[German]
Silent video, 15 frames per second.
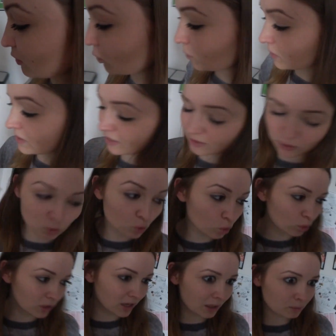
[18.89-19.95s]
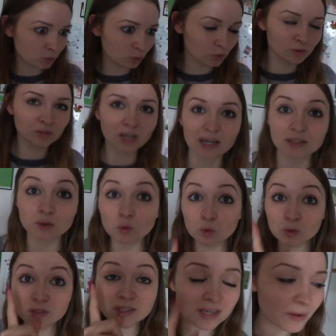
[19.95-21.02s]
Sirup. Es hat 0 Gramm Kohlenhydrate.
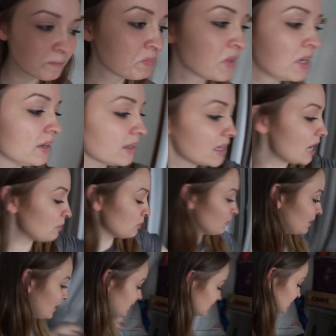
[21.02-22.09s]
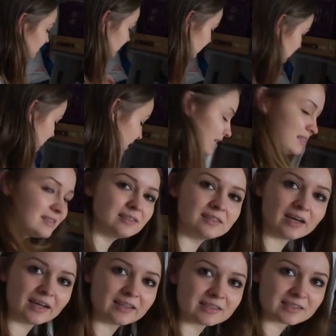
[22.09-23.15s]
Und ich habe mir letztens im Aldi
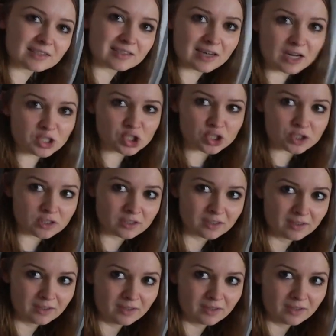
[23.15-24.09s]
einen Slush